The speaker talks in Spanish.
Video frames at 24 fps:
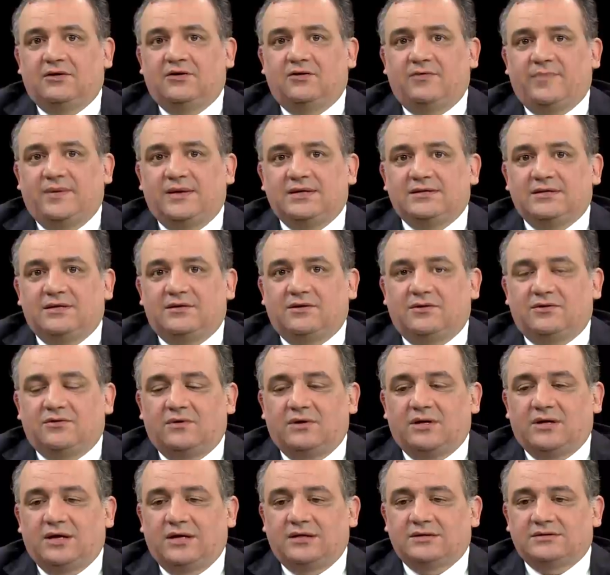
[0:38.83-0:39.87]
Los países
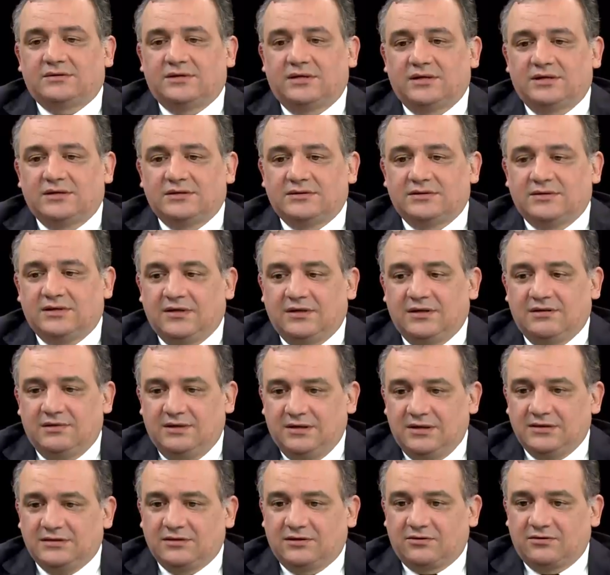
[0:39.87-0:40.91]
cuando alcanzan este
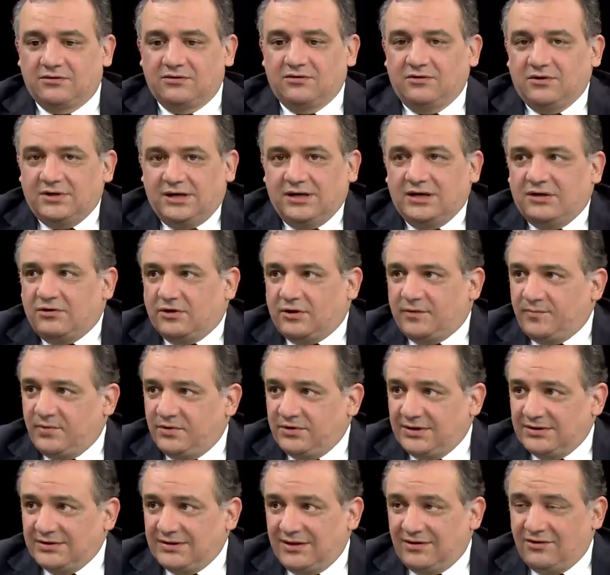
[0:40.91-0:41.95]
nivel de desarrollo ya les
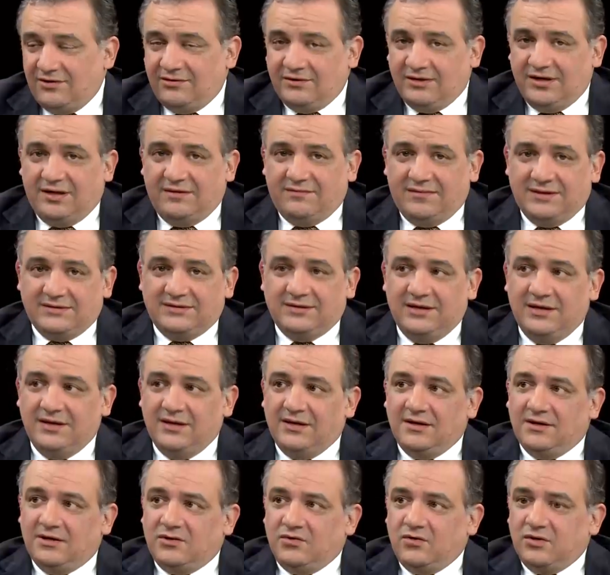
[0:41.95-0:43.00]
corresponde hacerlo. Y además,
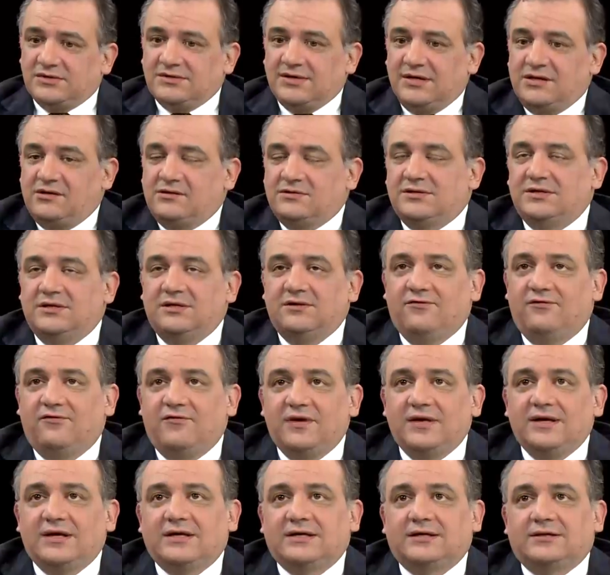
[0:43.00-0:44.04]
no hacerlo
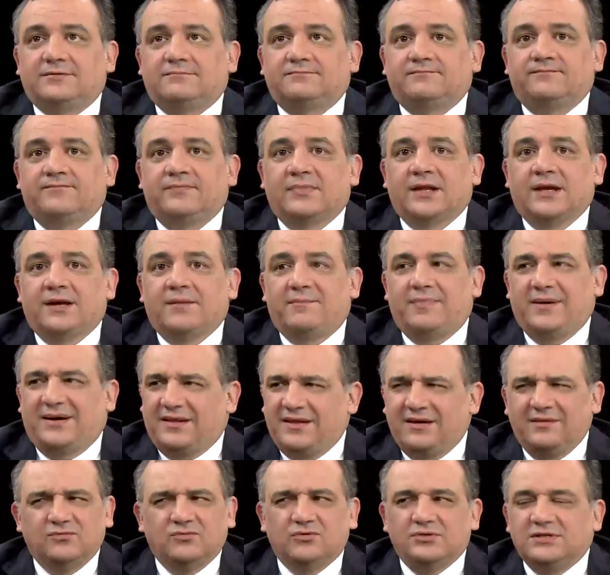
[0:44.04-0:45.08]
significa
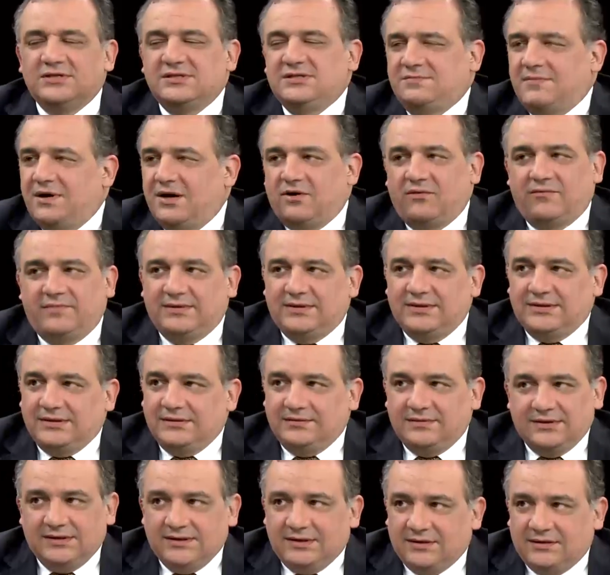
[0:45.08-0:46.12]
perder muchísima
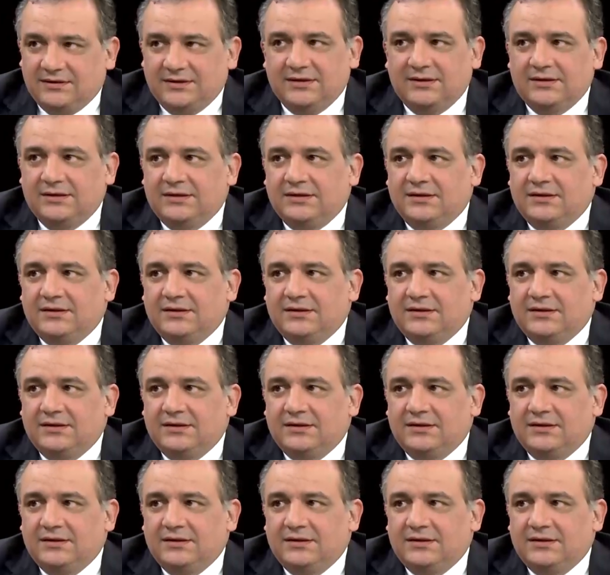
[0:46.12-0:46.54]
competitividad.